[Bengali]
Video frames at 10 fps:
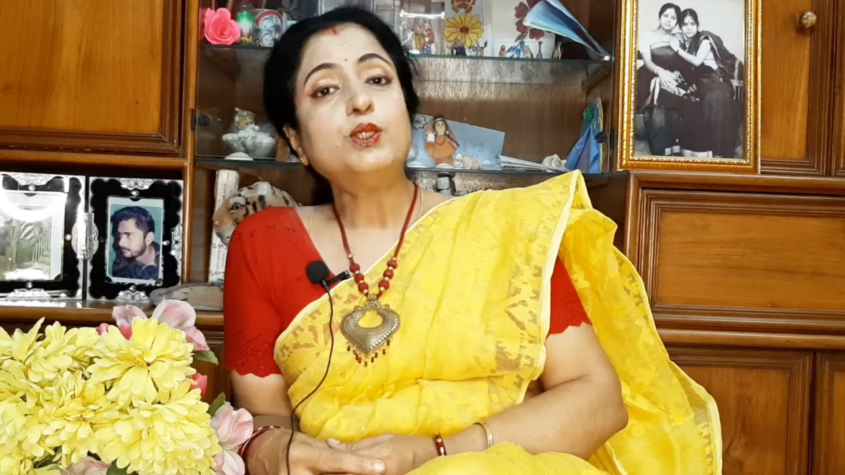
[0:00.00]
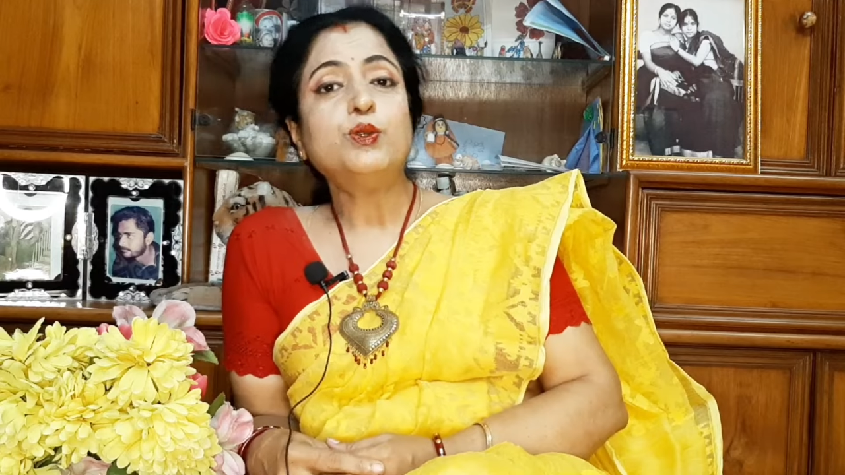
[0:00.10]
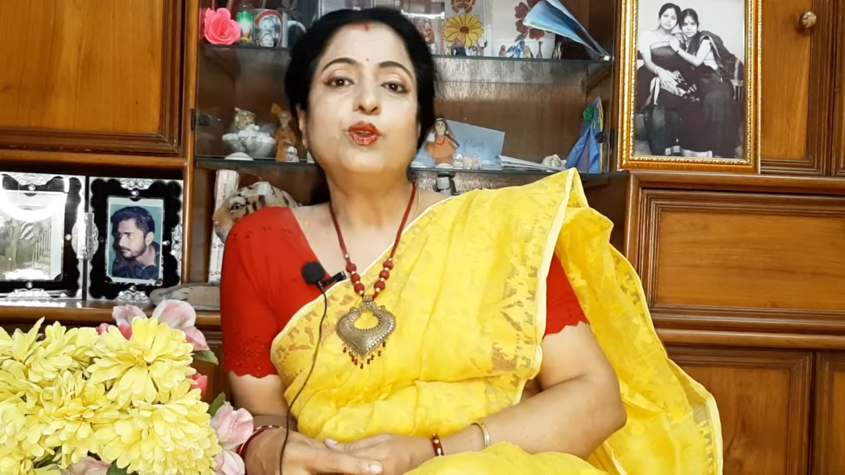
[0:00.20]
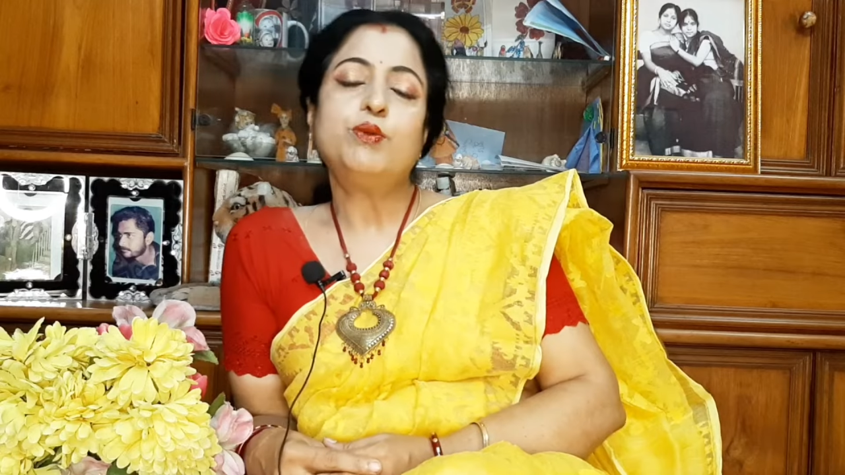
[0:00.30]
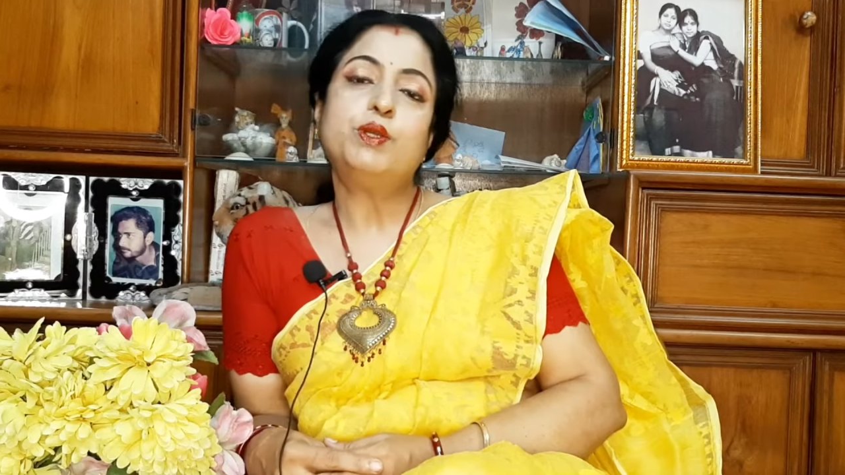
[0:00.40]

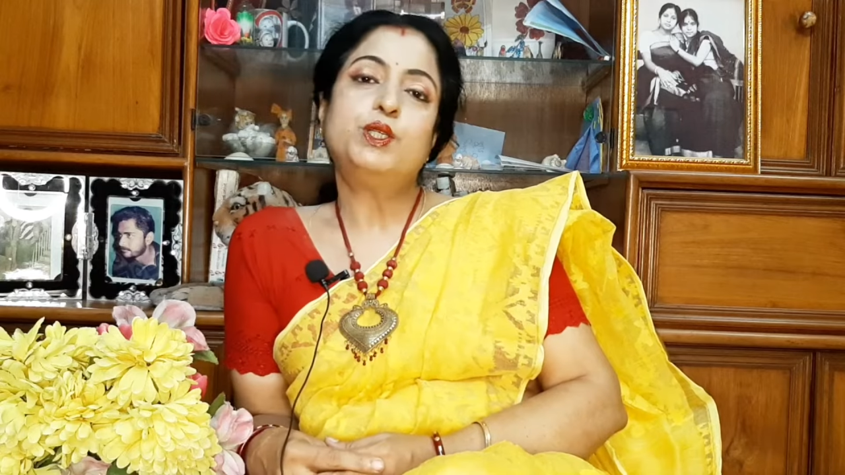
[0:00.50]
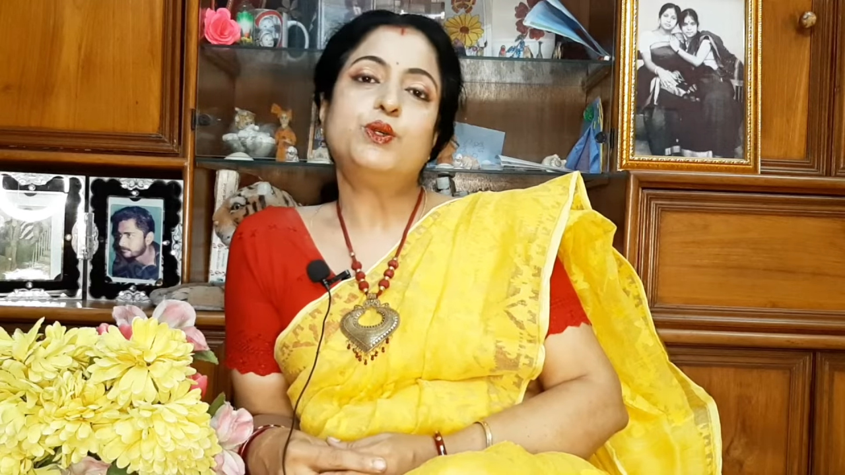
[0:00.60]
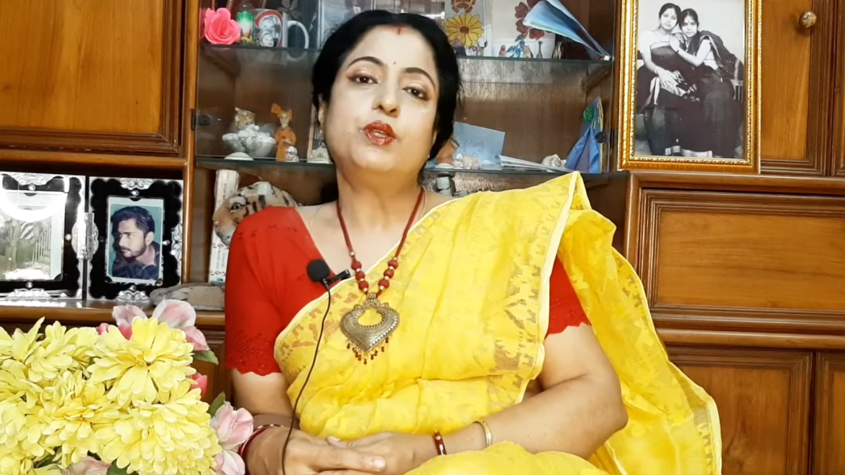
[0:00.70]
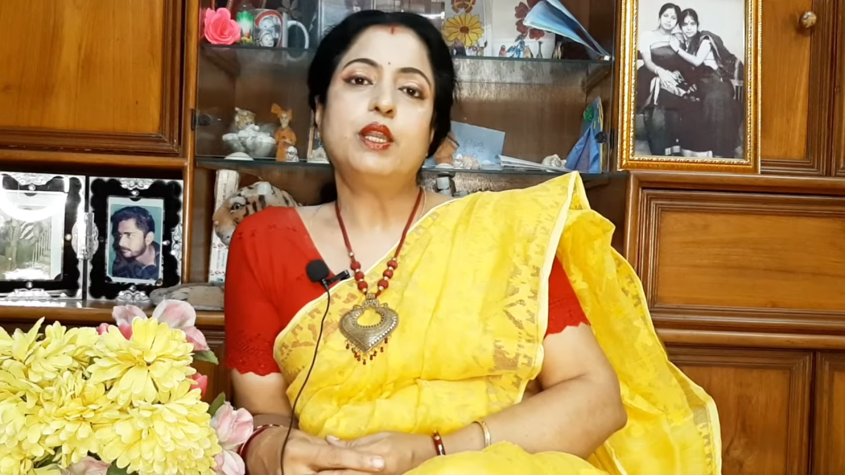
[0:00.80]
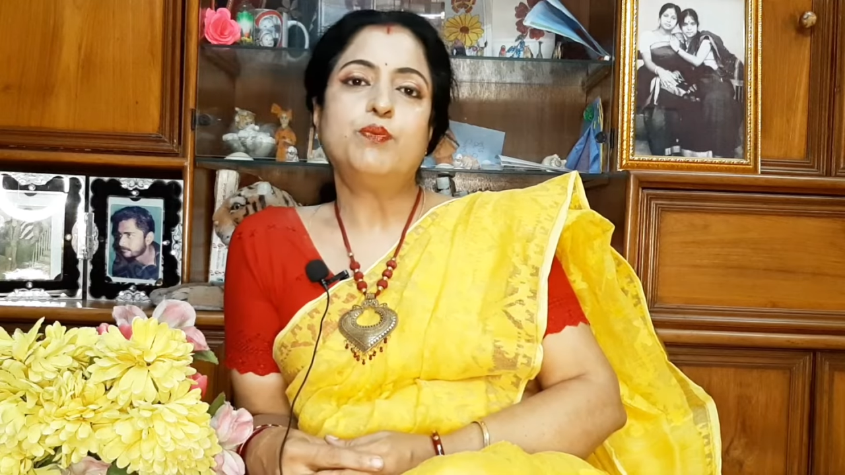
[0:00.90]
জন্যই
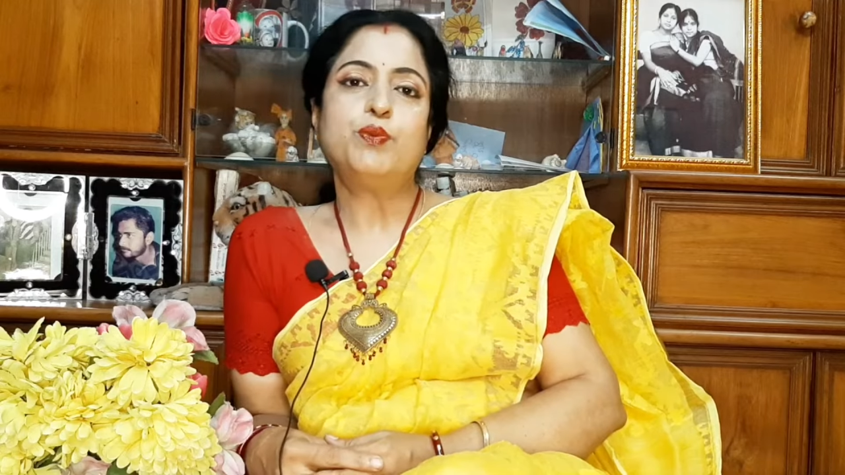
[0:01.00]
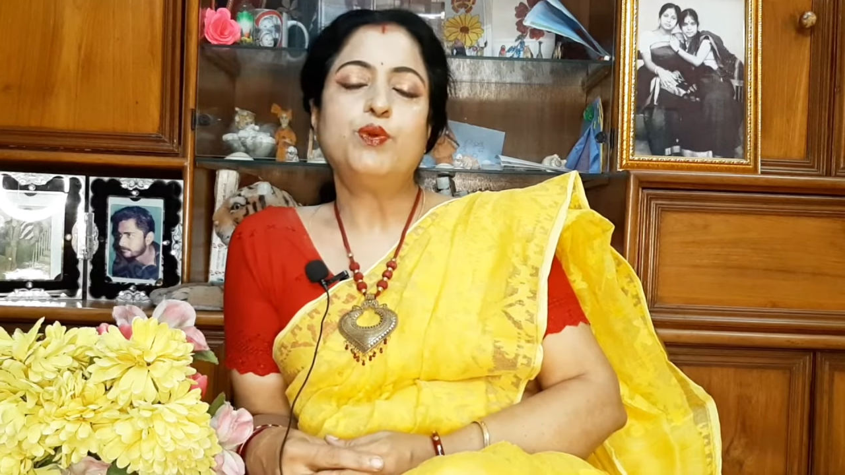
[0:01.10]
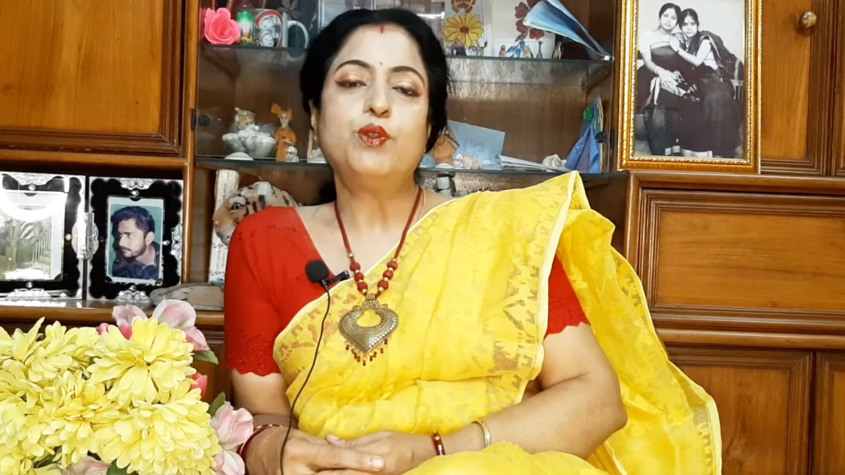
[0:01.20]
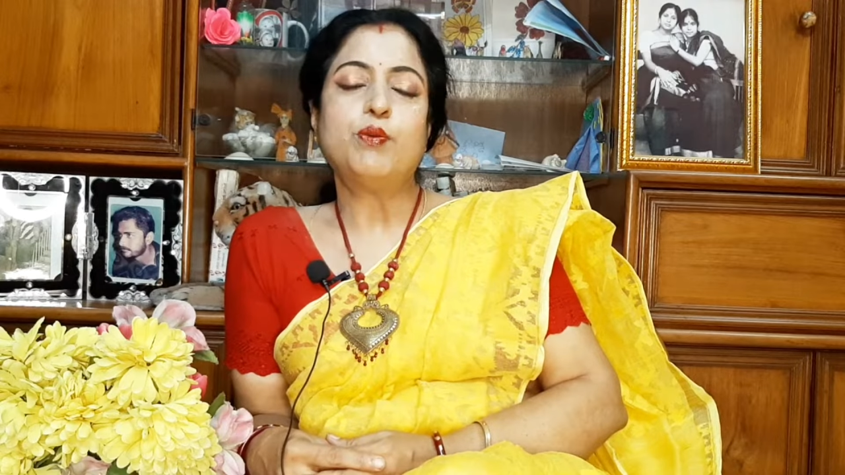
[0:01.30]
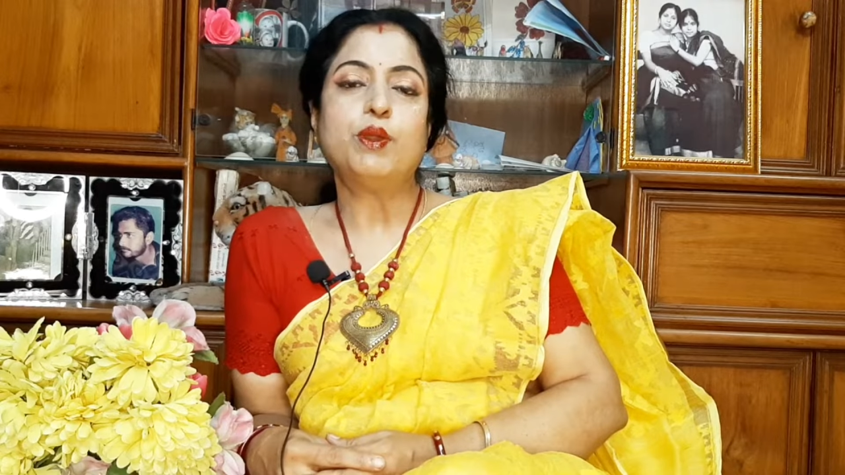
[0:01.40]
ভীষণ
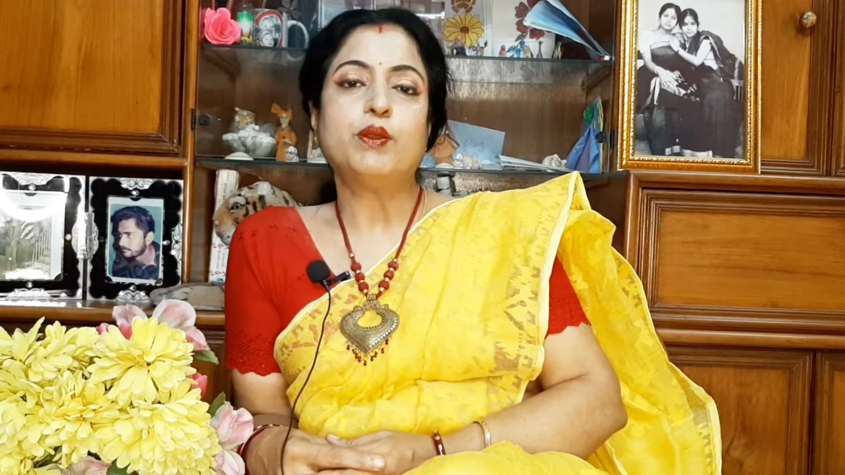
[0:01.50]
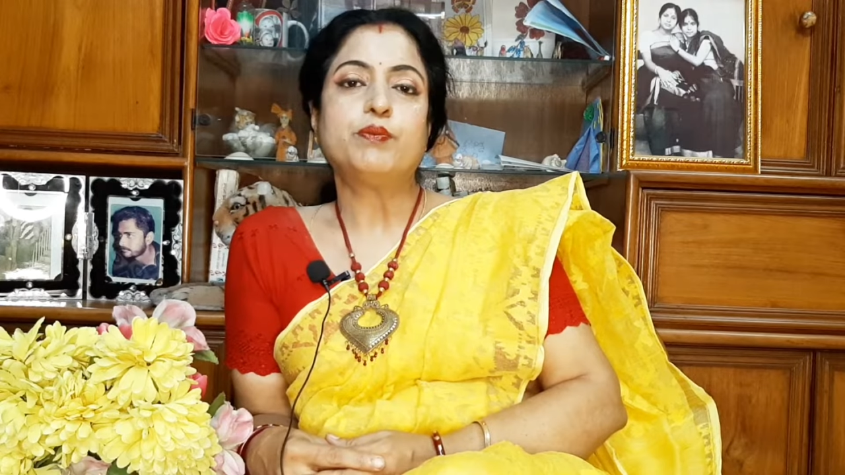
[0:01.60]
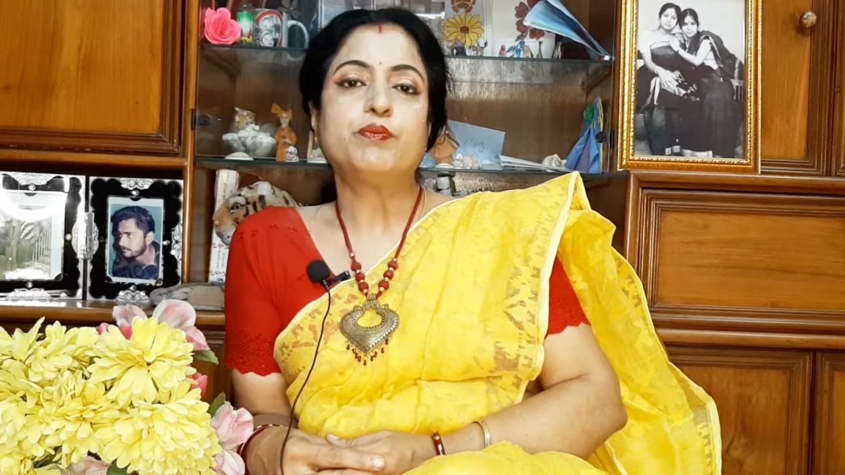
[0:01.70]
হেল্পফুল হবে